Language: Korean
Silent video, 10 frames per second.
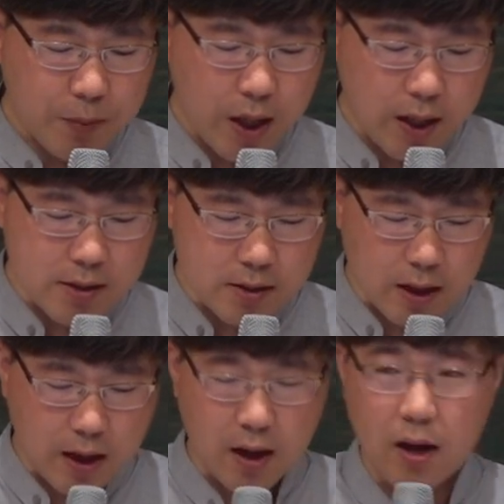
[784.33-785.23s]
함께
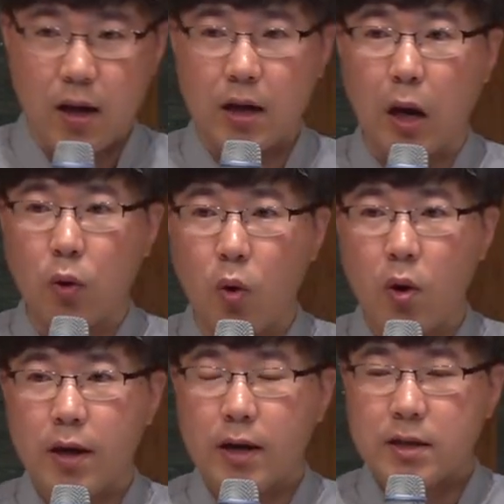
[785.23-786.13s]

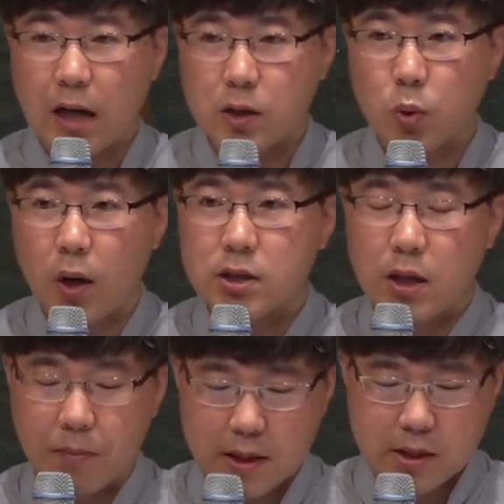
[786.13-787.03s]
계신다라고
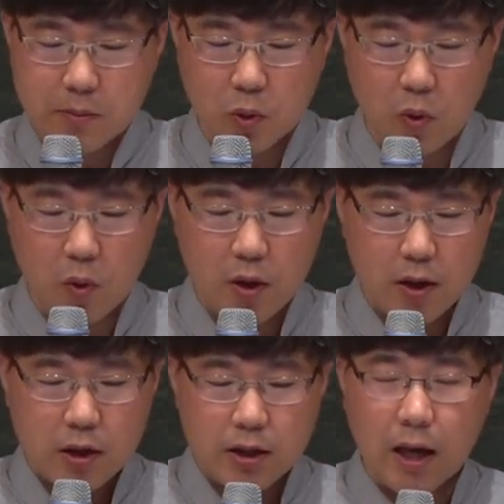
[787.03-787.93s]
약속하시는 말씀으로
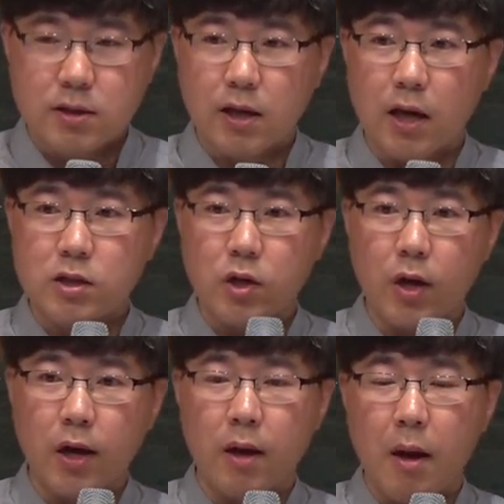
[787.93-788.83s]

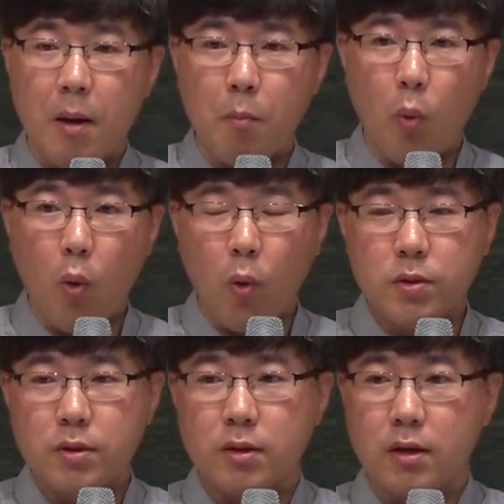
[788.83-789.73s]
예수께서의
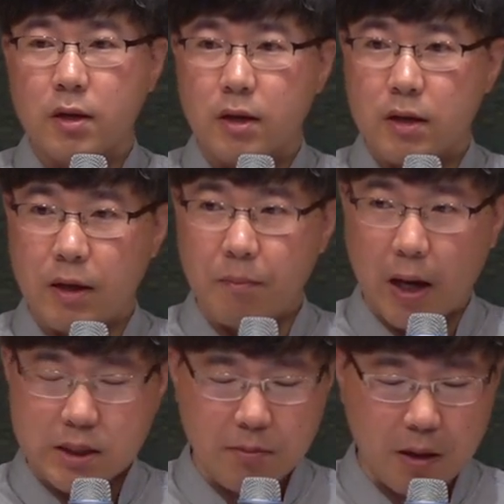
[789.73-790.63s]
모든 이
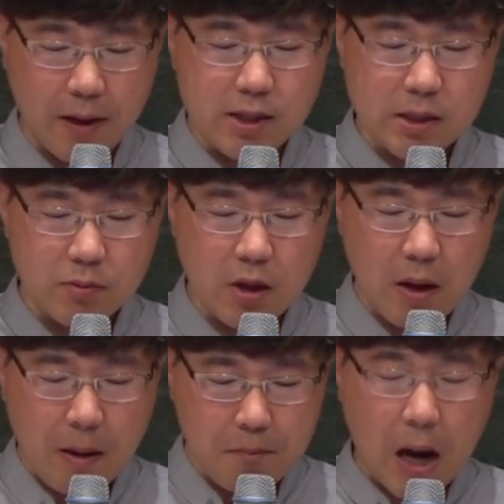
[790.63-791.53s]
마지막
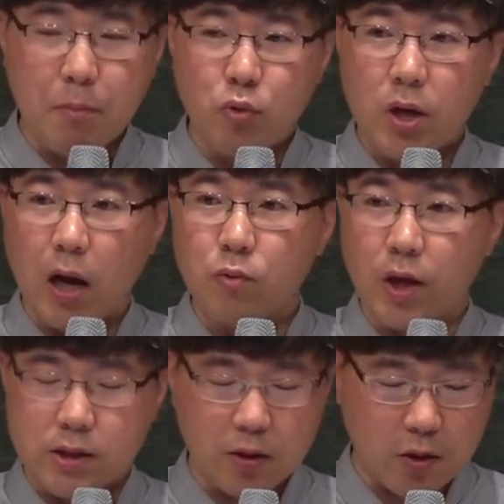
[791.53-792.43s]
말씀을 마무리하고
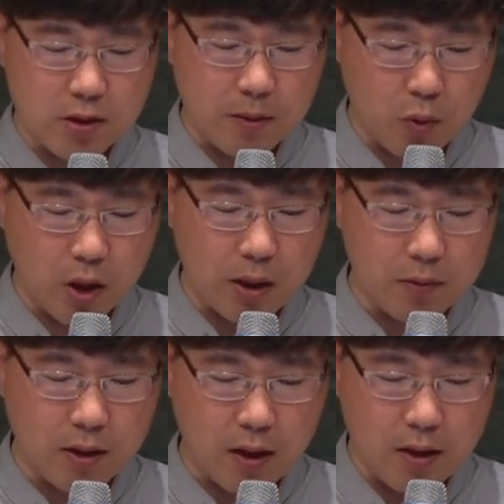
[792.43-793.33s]
계신 것을 보게
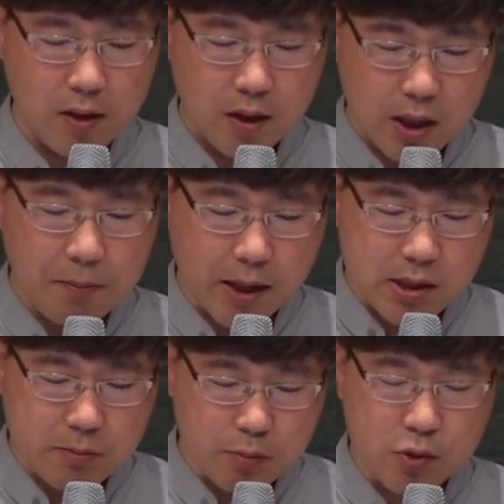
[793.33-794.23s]
됩니다. 이
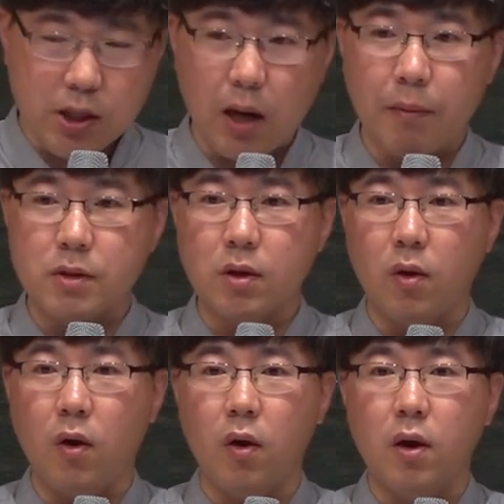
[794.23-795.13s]
말씀을
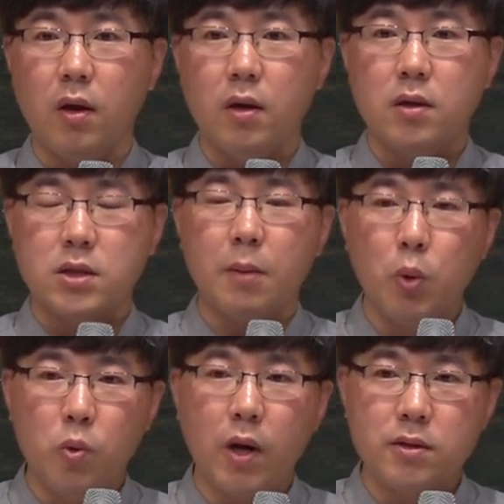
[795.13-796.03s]
묵상하면서 참
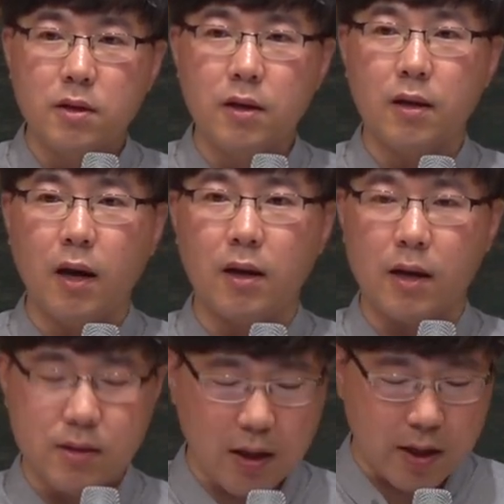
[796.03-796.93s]
놀라운
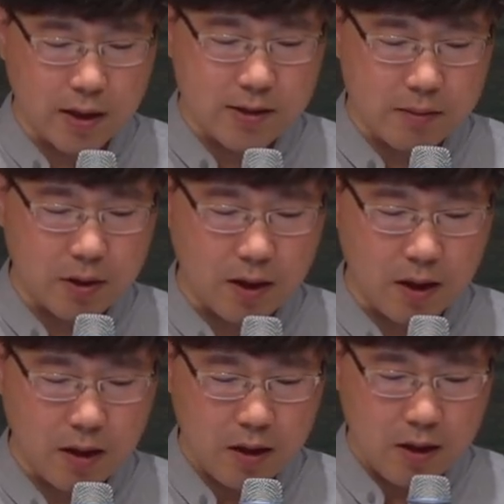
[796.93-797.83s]
은혜다라는 생각했습니다.